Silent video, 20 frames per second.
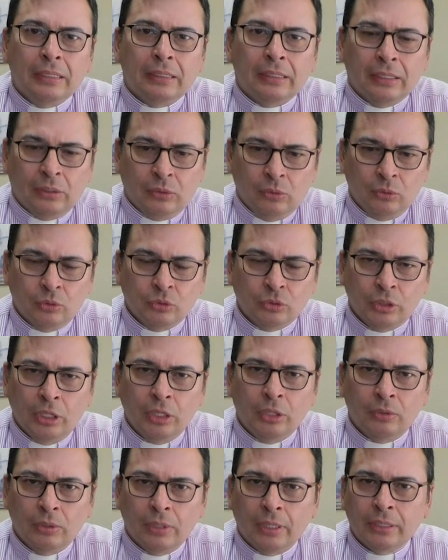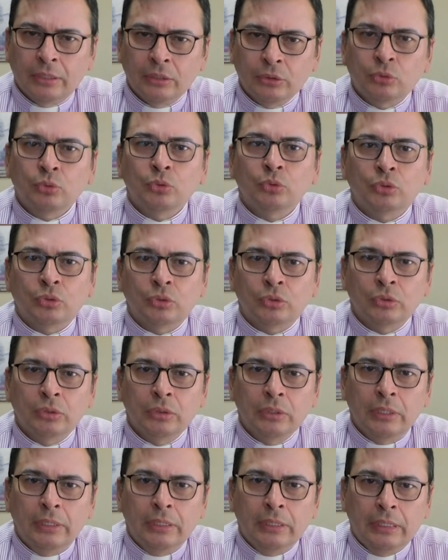Reconocieron a Jesús
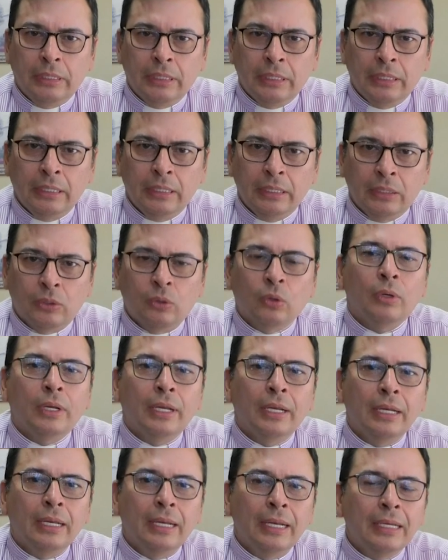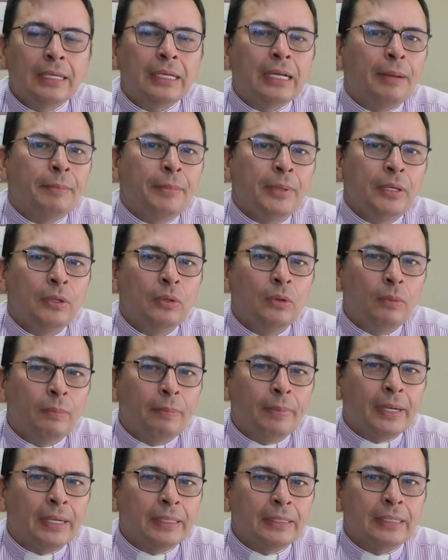y con él el camino
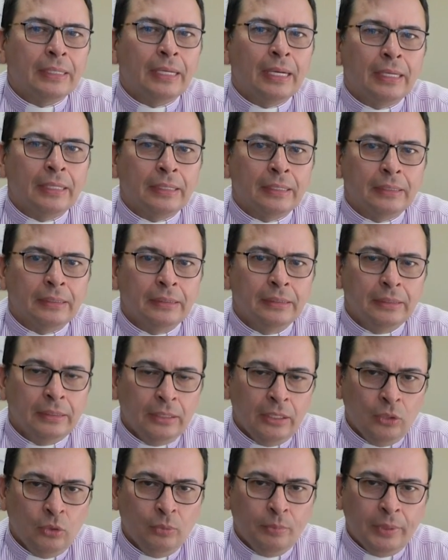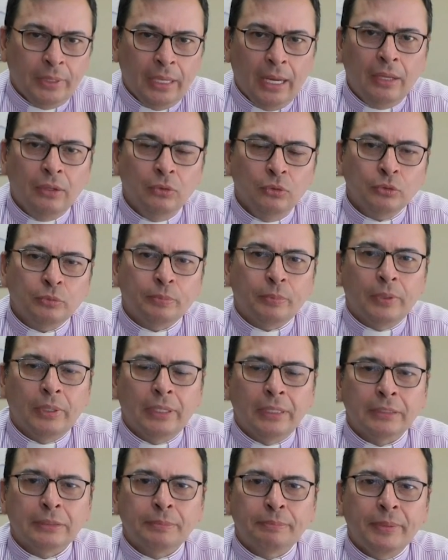para llegar, iluminados por
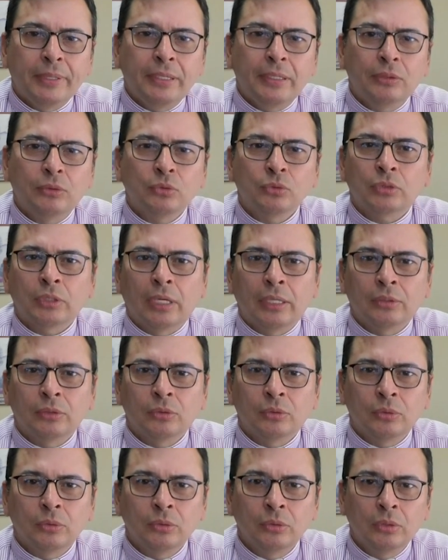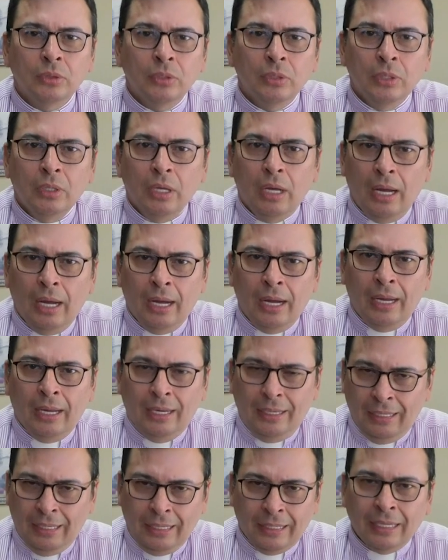el Espíritu Santo, a
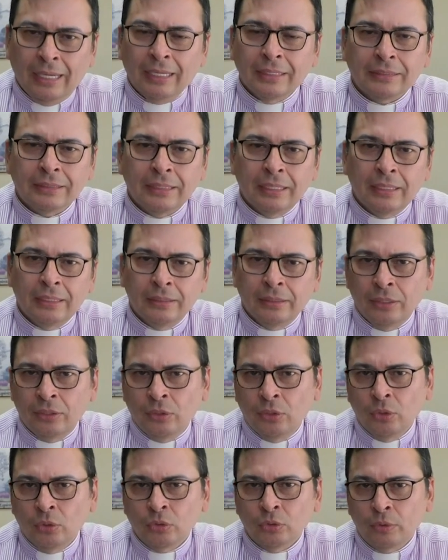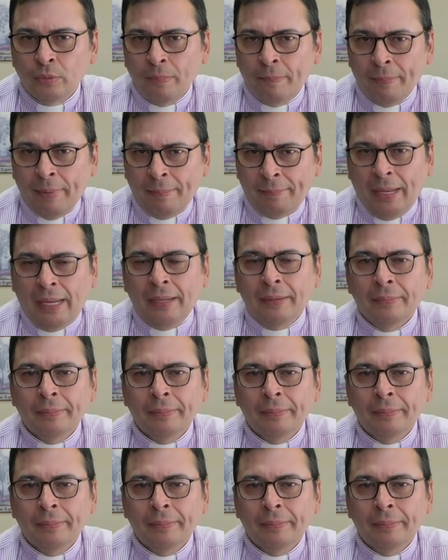la casa de Dios Papá.